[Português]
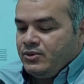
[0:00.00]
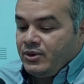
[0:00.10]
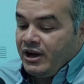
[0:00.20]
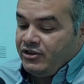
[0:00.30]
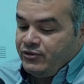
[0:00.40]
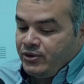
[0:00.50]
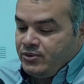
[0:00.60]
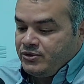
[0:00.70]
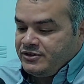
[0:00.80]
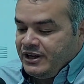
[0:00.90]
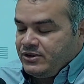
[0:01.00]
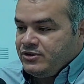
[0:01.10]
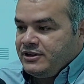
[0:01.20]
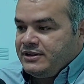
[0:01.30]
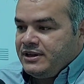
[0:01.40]
no caso foram
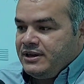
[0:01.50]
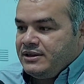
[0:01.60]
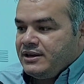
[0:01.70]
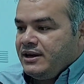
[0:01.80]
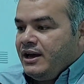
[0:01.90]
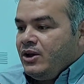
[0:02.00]
230,